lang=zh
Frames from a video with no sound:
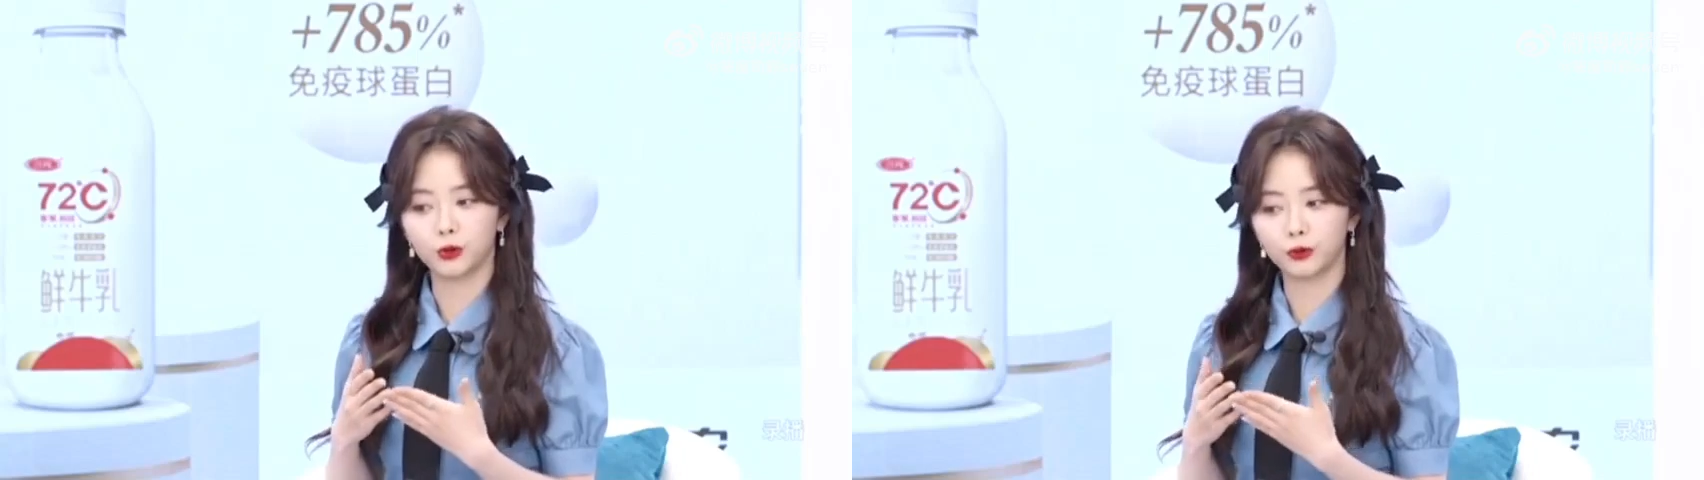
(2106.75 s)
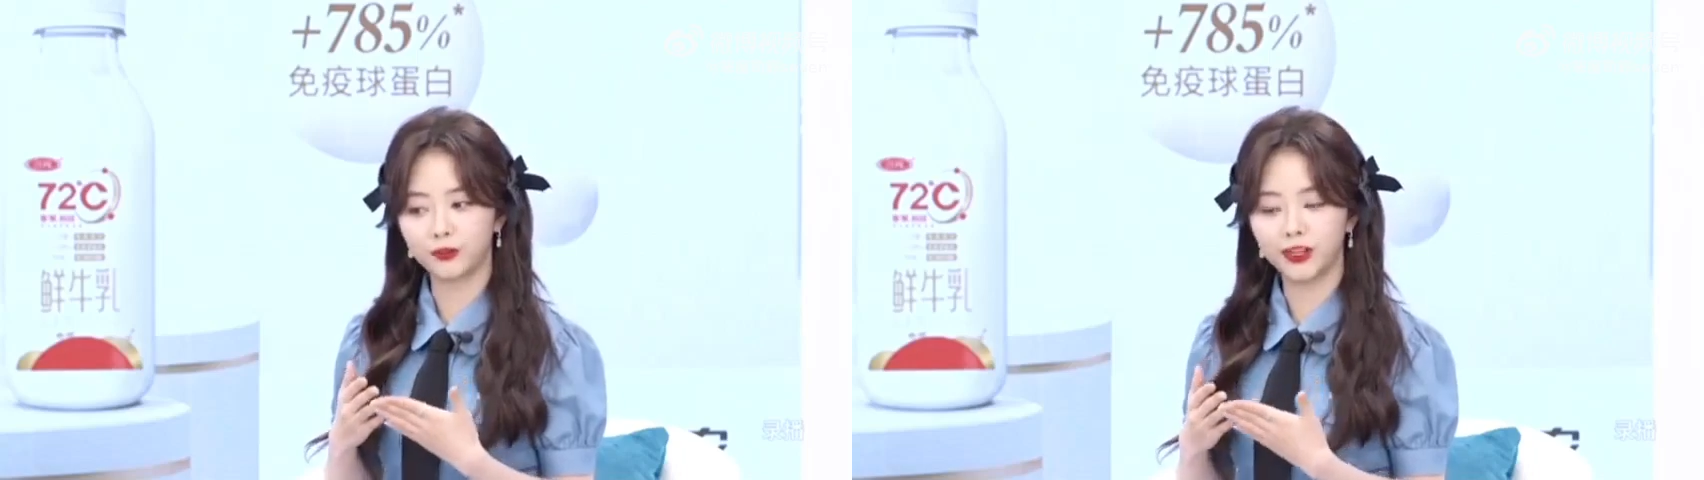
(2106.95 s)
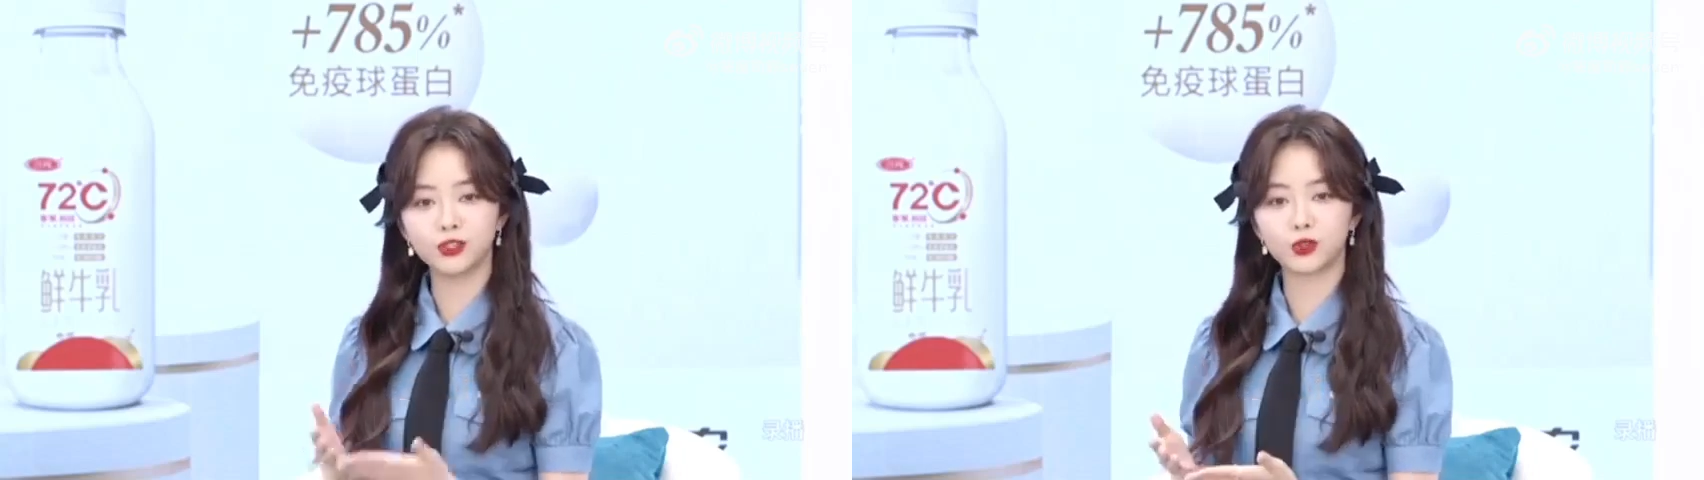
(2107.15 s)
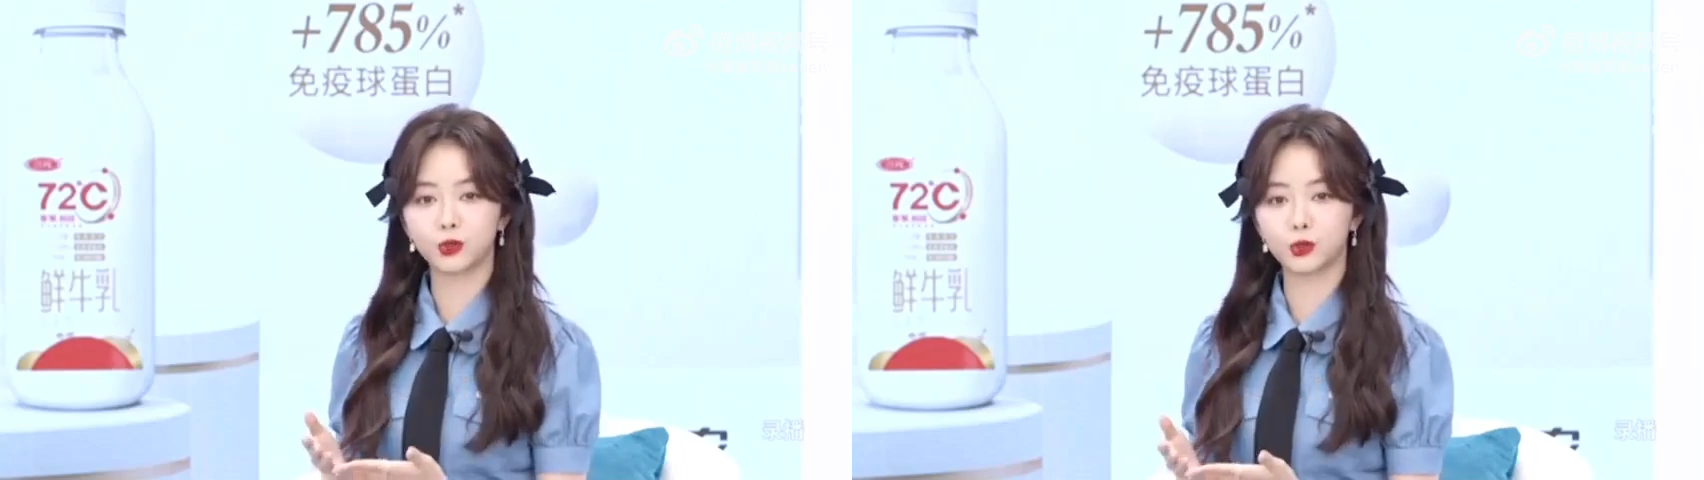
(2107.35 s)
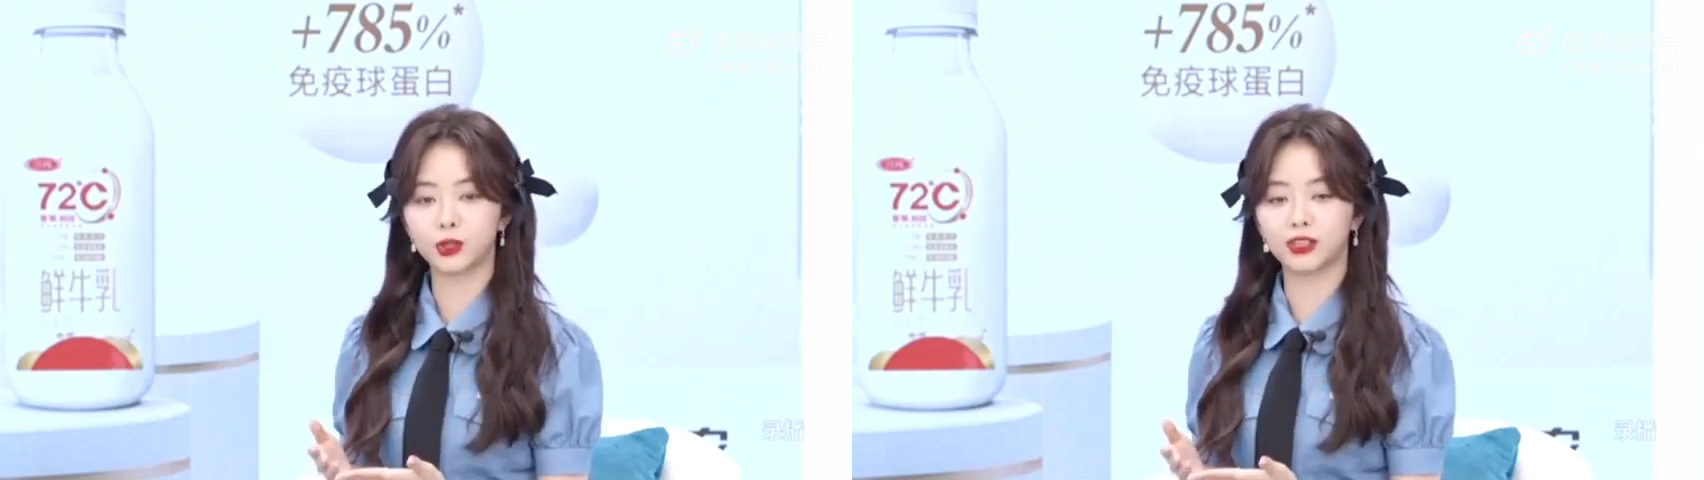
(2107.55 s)
发泄出
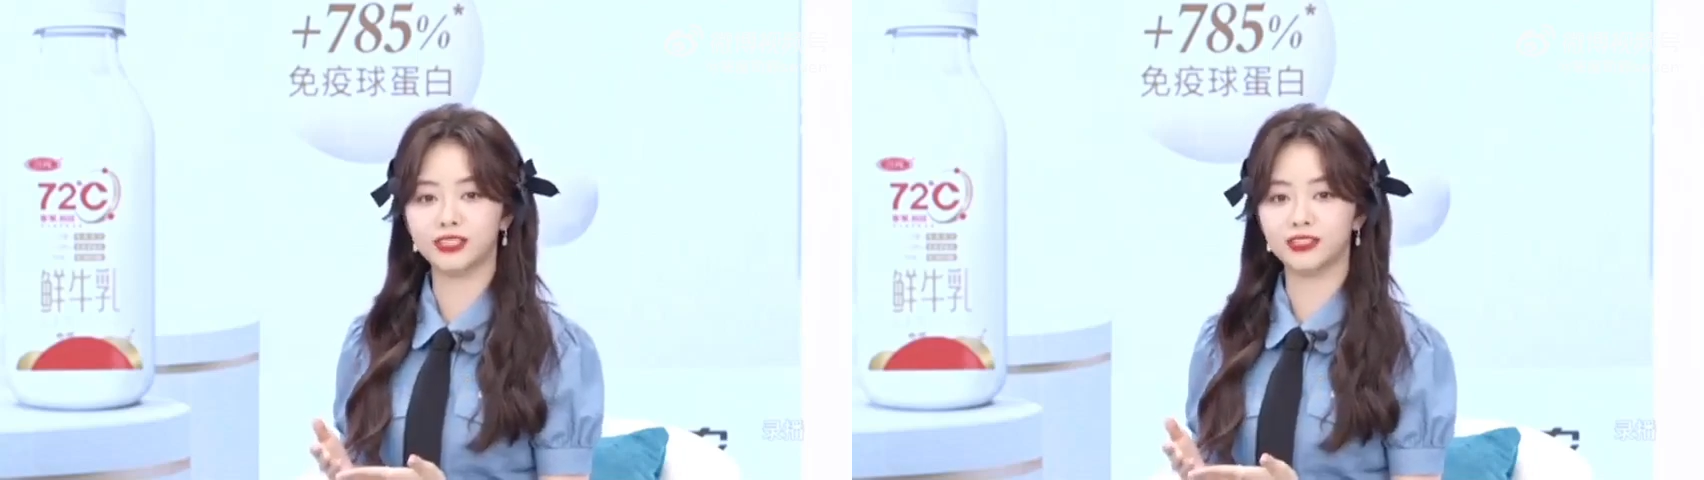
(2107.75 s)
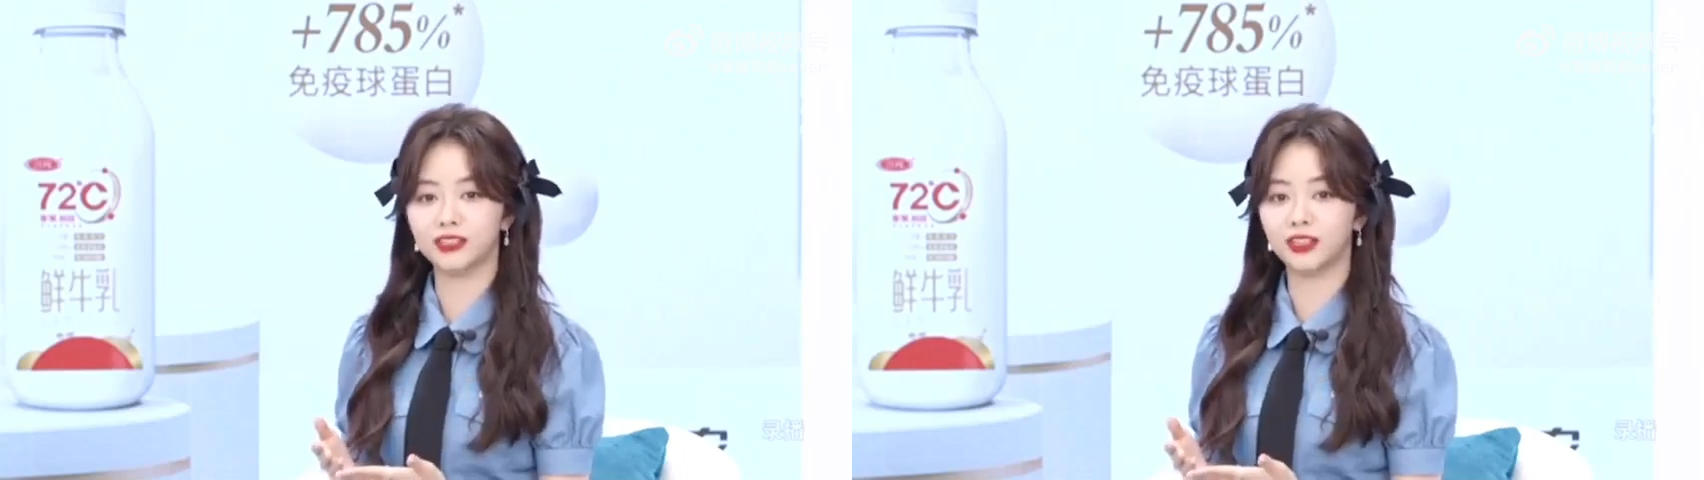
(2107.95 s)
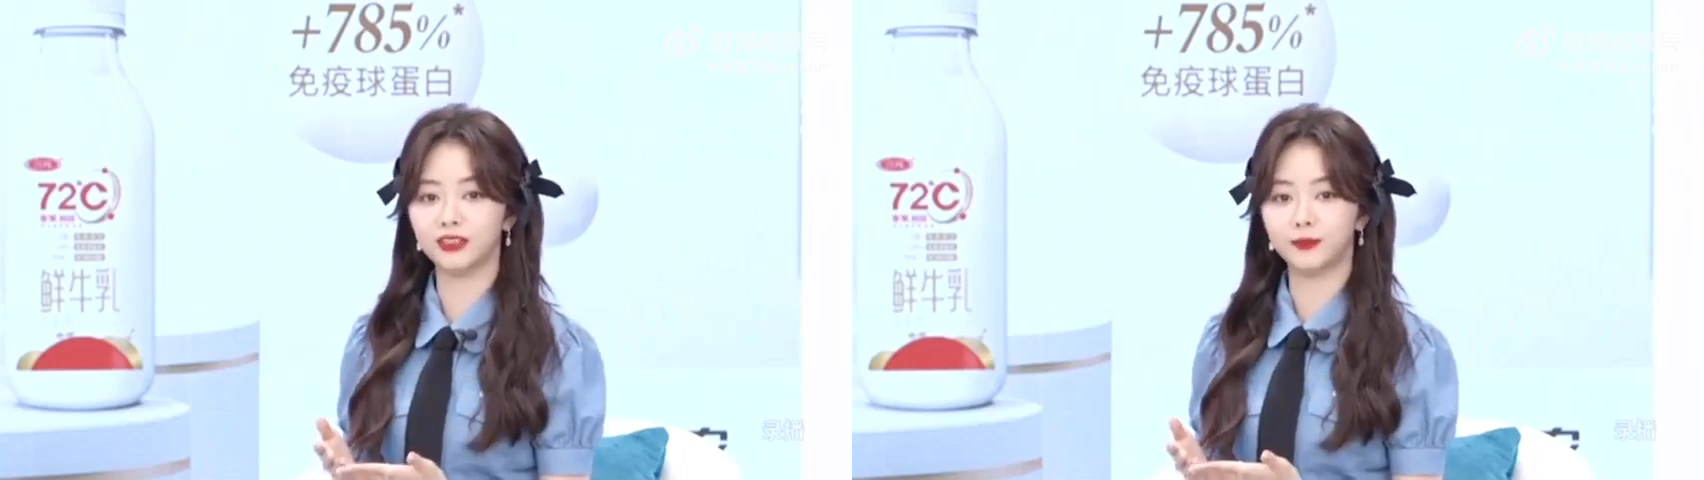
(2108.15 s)
去了一些